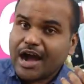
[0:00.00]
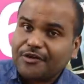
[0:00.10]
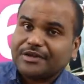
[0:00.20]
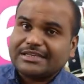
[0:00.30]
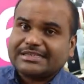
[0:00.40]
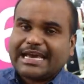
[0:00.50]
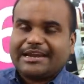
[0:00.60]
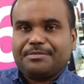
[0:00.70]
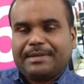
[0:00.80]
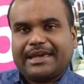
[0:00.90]
ஆவரேஜ்
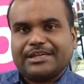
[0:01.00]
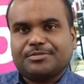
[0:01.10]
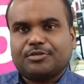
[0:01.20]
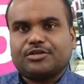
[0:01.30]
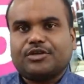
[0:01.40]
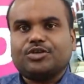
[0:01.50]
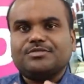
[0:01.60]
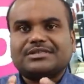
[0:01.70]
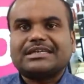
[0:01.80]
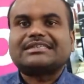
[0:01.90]
சேலரி பேக்கேஜ் பொறுத்த
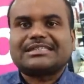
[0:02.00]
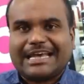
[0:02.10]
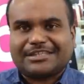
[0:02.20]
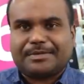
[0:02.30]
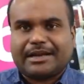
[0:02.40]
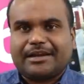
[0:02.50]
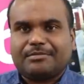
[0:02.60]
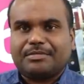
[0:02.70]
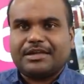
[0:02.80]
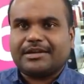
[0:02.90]
வரைக்கும் சிக்ஸ் லேக்ஸ் பர்
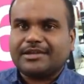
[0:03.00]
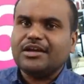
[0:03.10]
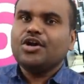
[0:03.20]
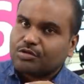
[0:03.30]
ஆனம் அப்படிங்கிறது